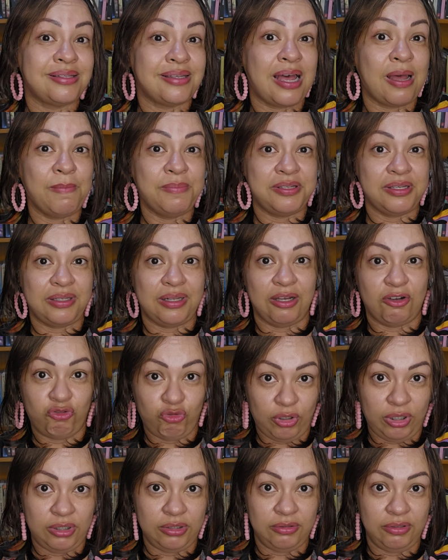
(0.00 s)
sabe, sei lá
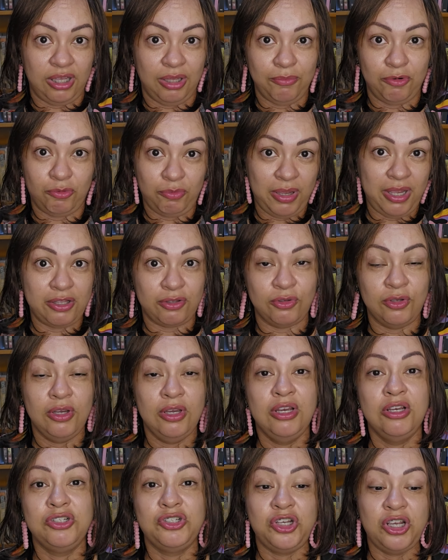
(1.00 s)
quando, em que momento,
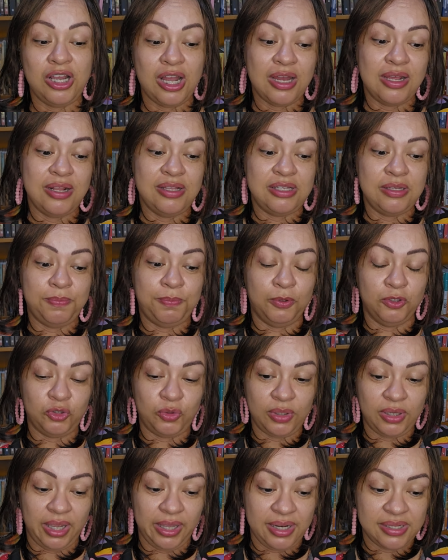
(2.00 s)
chegar nesse
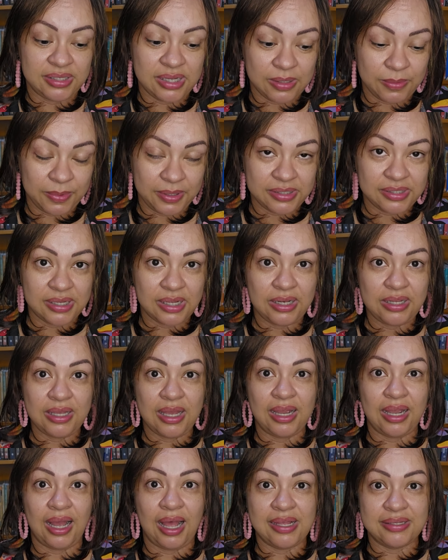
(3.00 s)
ponto aqui de saber se ele
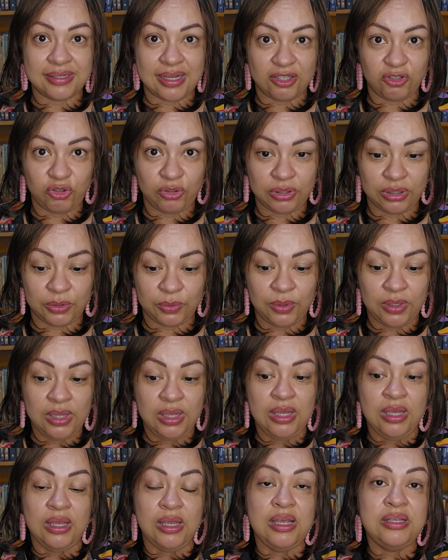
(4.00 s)
é casado ou não.
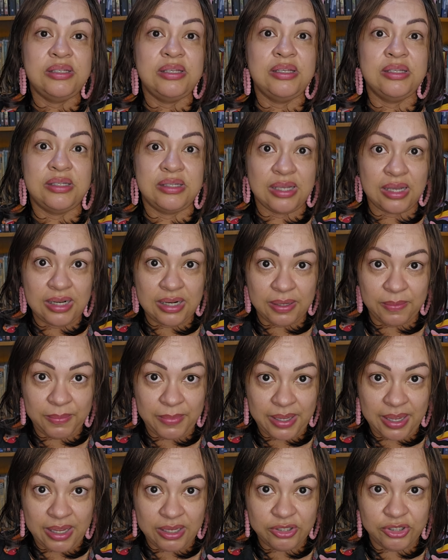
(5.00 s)
E
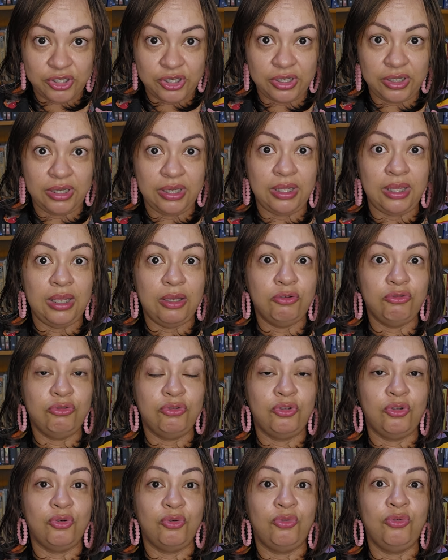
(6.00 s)
sinceramente, eu
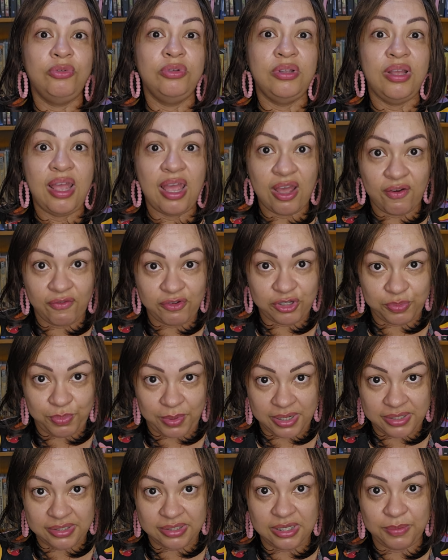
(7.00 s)
não tô com nervos
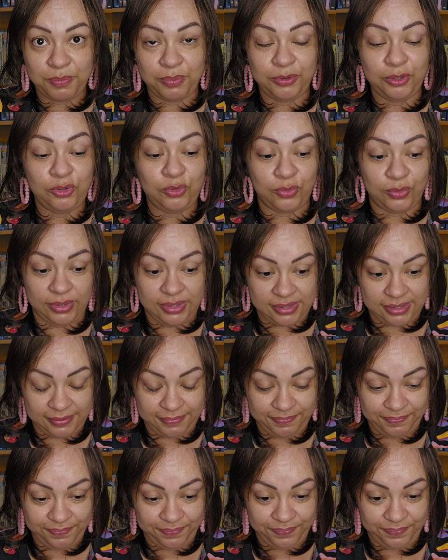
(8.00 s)
para esse tipo de coisa,